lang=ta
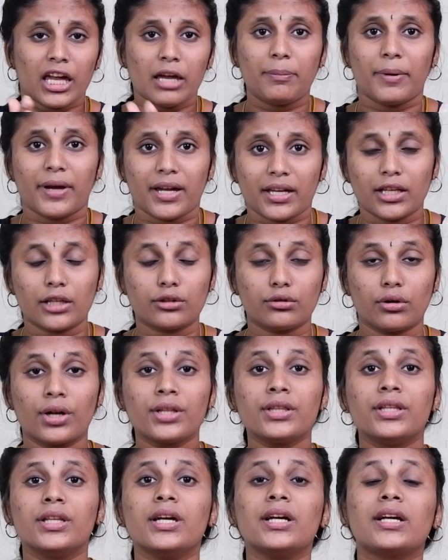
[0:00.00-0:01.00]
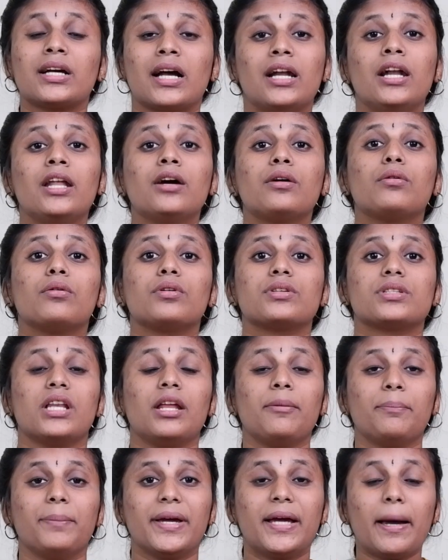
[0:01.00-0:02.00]
இப்ப இதை தொடர்ந்து
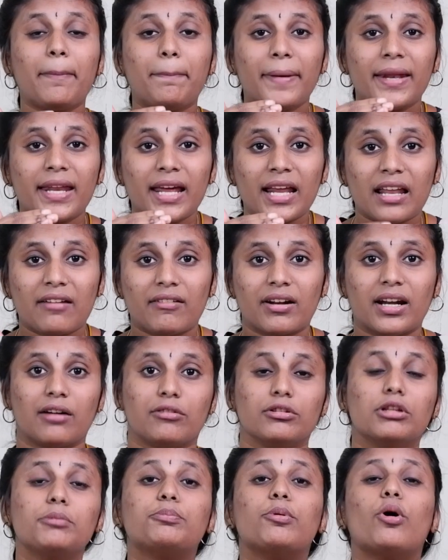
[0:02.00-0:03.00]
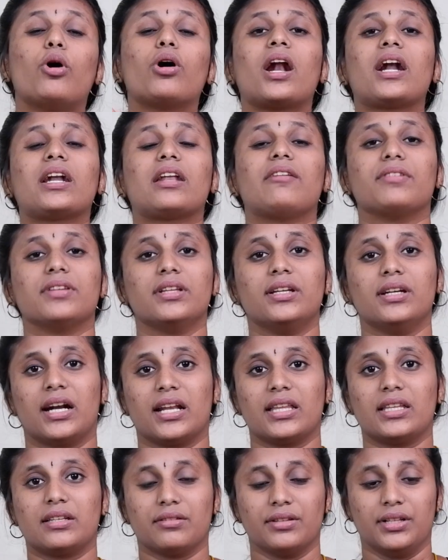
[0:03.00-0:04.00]
கள்ளக்குறிச்சியில மிகப்பெரிய லெவல்ல வந்து போராட்டம் வந்து
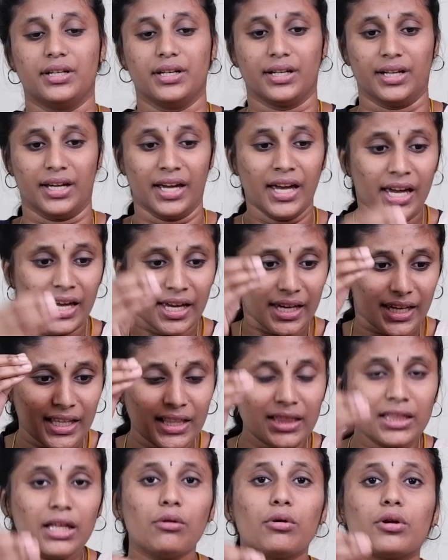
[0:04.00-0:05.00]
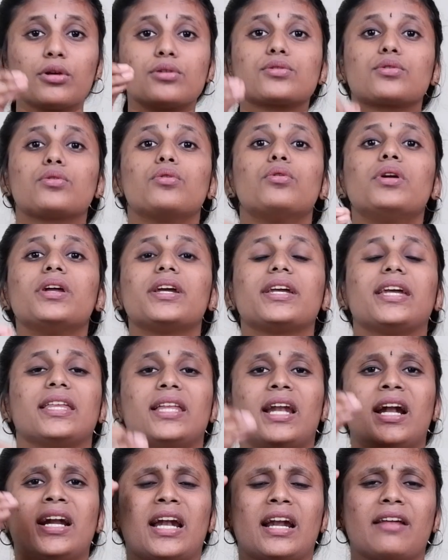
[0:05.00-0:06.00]
நடந்துட்டு வந்துட்டு இருக்கு இந்த ஒரு ஸ்கூலுக்கு
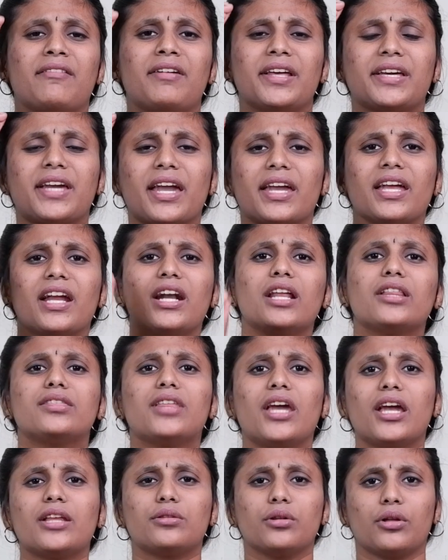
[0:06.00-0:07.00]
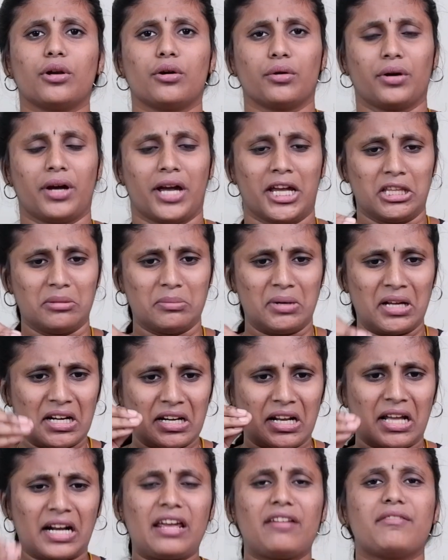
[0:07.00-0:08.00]
எதிராக நடவடிக்கை எடுத்தே தீரணுங்க இது
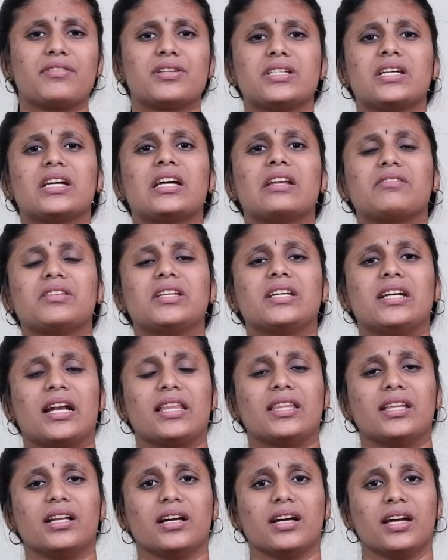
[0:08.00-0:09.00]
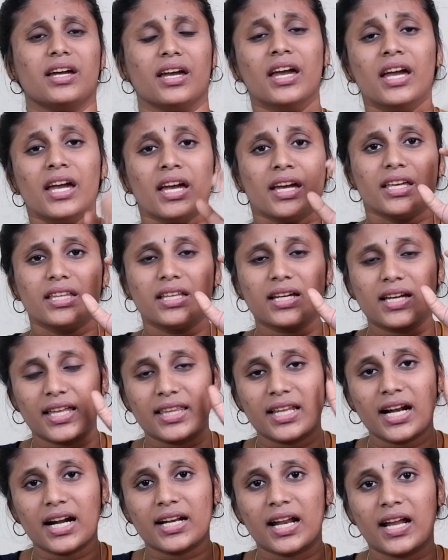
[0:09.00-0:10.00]
மாதிரி நிறைய விஷயங்கள் வந்து நடந்திருக்கு இதுக்கு
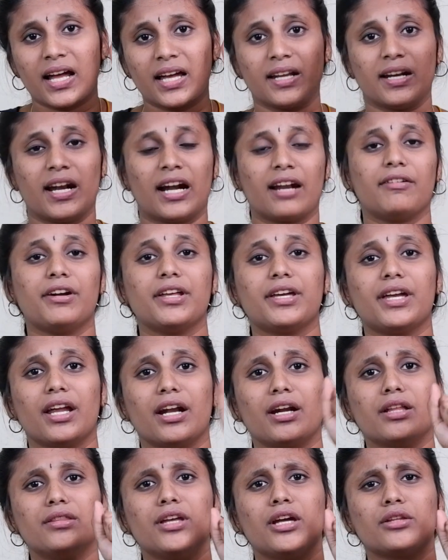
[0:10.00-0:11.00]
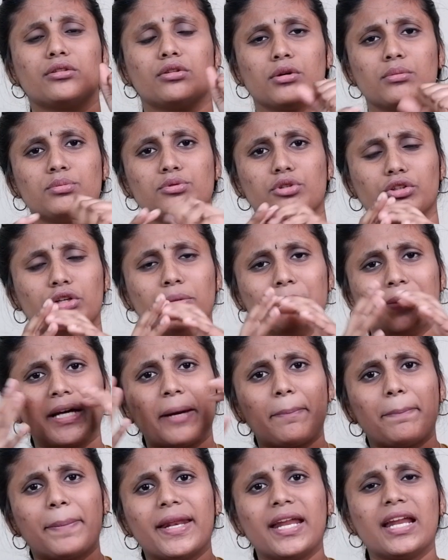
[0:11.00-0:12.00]
எதிராக நடவடிக்கை எடுத்தே தரணும்னு சொல்லிட்டு
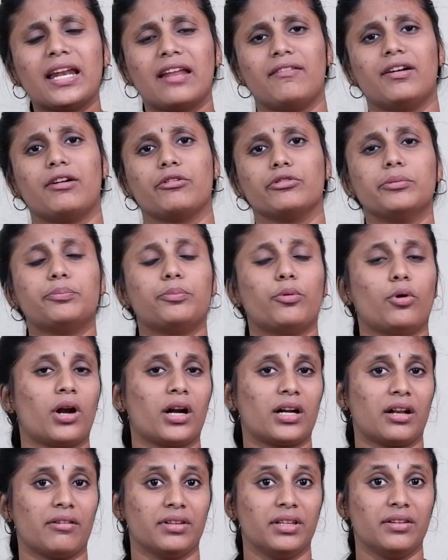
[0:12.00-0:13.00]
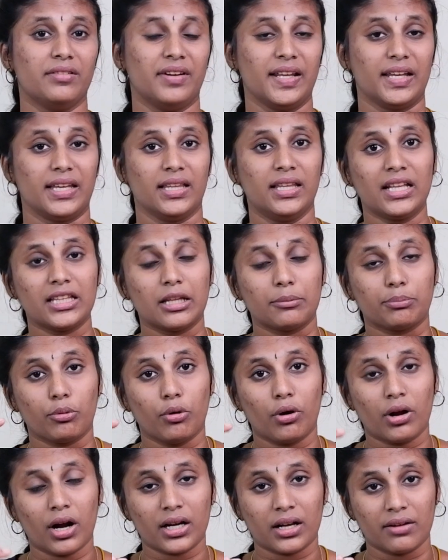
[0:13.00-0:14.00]
மிகப்பெரிய லெவலில் வந்து போராட்டம் வந்து வெடிக்குது அந்த
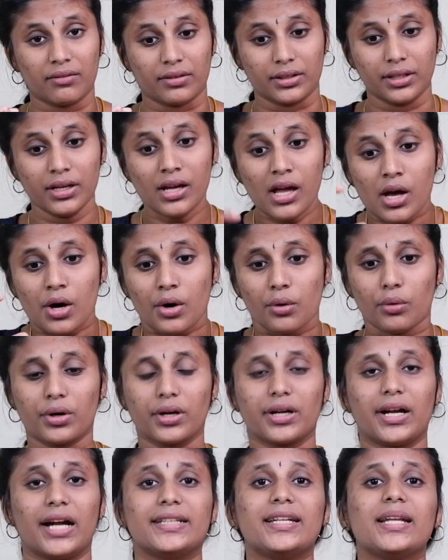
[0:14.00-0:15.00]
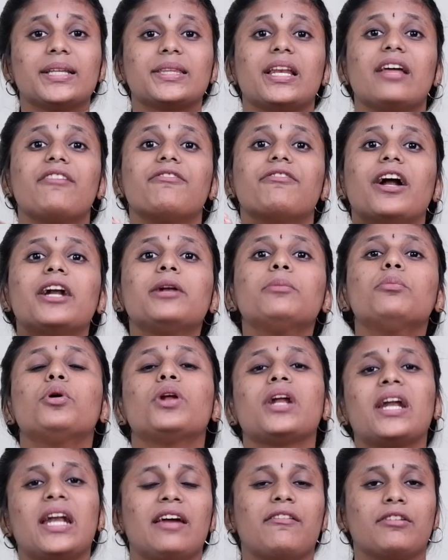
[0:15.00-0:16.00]
போராட்டம் வந்து ஒரு கட்டத்தில்
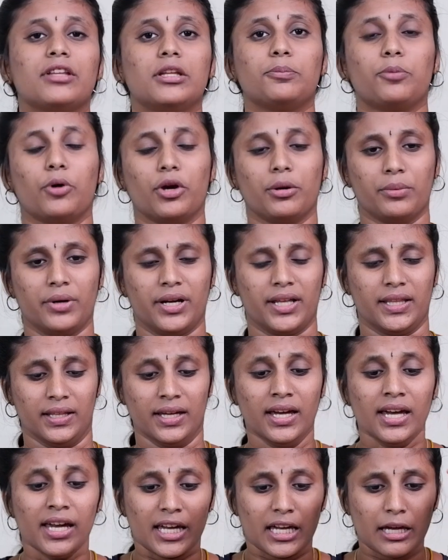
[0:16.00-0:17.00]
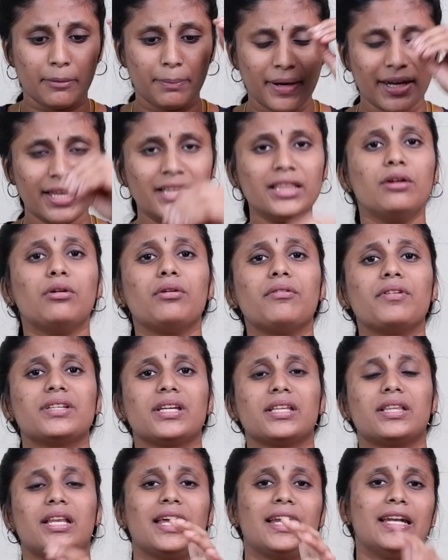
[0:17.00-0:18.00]
வன்முறையிலே வந்து போய் முடியுது இப்போ இந்த ஒரு
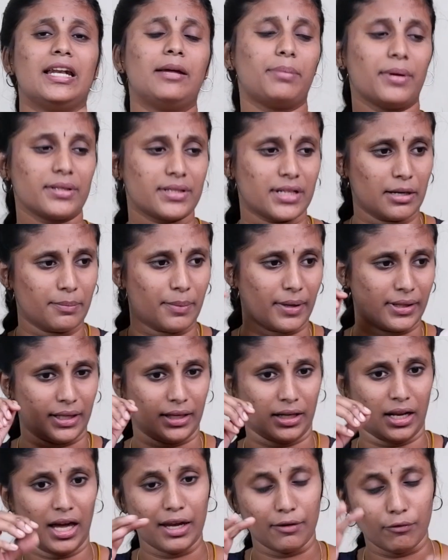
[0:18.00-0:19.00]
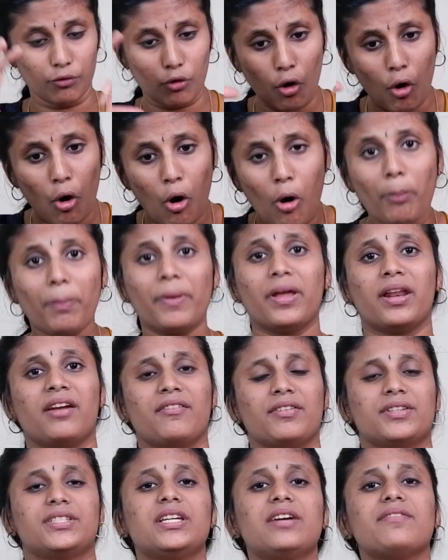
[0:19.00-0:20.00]
விஷயத்தில் என்ன பிரச்சனைன்னு பார்த்தீங்கன்னா இவ்வளோ
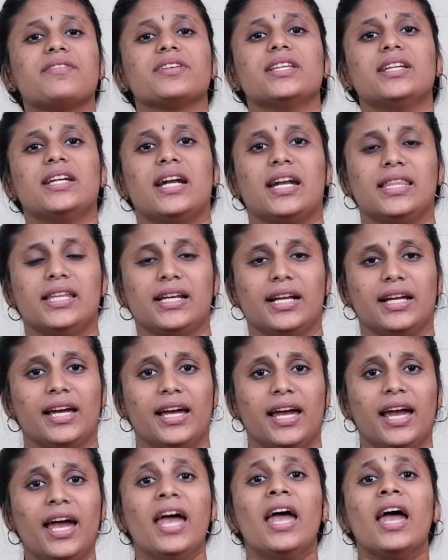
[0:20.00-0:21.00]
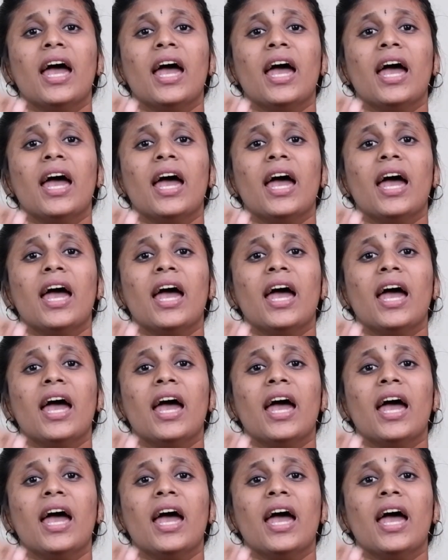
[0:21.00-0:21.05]
பெரிய விஷயம் வந்து நடந்திருக்கு